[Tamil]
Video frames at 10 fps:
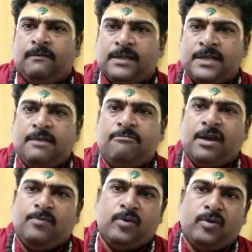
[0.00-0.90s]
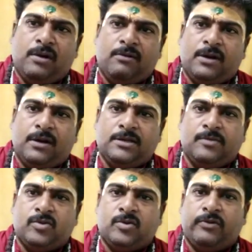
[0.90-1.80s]
வசதி வாய்ப்பு உள்ளவர்கள்
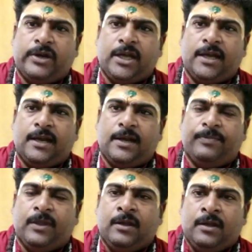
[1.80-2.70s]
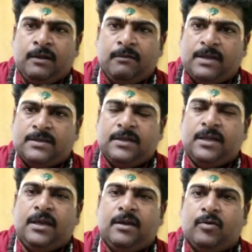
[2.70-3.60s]
ஜெம்ஸ்டோன் வாங்கிக்கலாம்
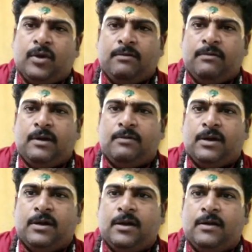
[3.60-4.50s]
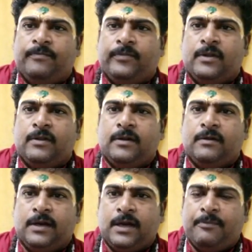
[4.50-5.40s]
வசதி குறைவுள்ளவர்கள்
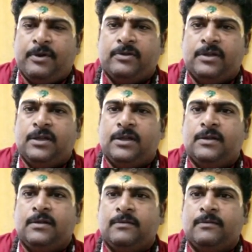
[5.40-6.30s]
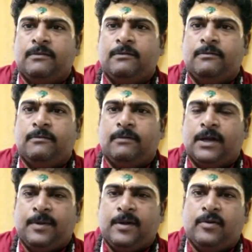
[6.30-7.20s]
நம்ம வந்து
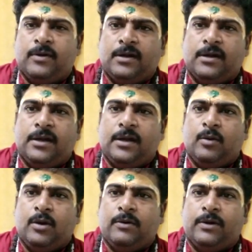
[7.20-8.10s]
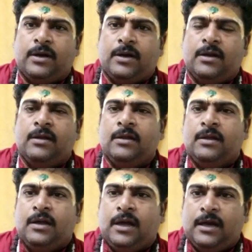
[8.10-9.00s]
வறுமை கோட்டிற்கு கீழ் உள்ளவர்கள்
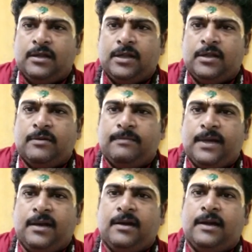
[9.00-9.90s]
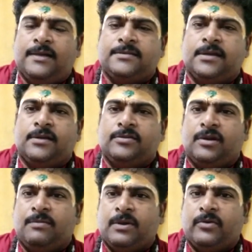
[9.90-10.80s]
அல்லது மிடில் கிளாஸ் என்று
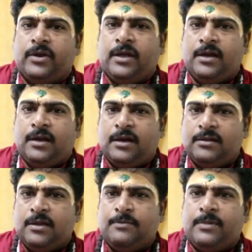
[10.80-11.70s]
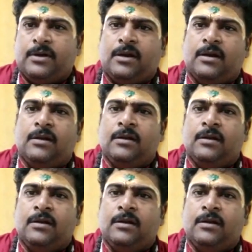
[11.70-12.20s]
சொல்லப்படக்கூடிய நடுத்தர மக்கள்